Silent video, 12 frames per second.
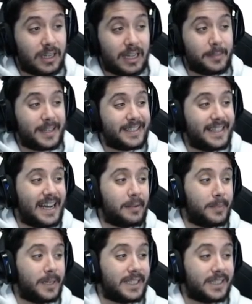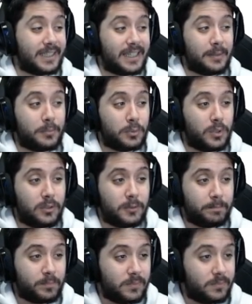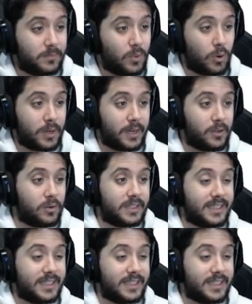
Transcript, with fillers: además de armas, así que pues bueno, no creo que